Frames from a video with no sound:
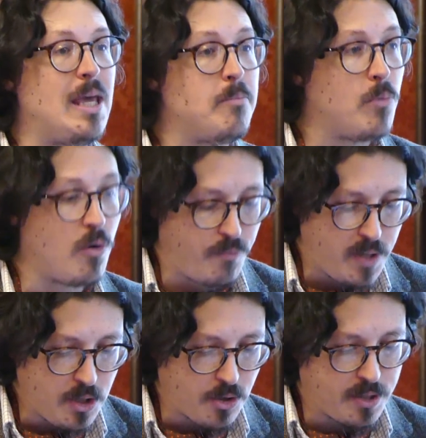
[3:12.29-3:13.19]
immer
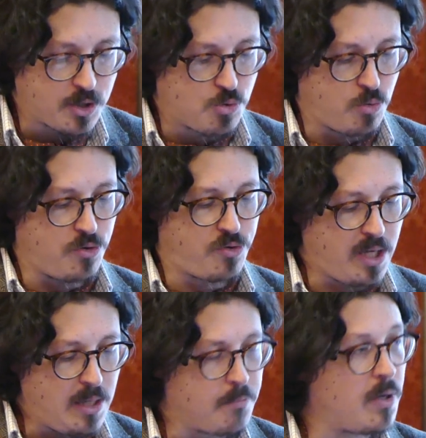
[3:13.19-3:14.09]
wieder dazu
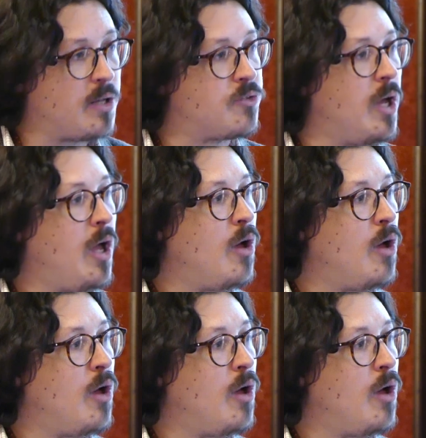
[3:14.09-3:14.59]
getrieben hat,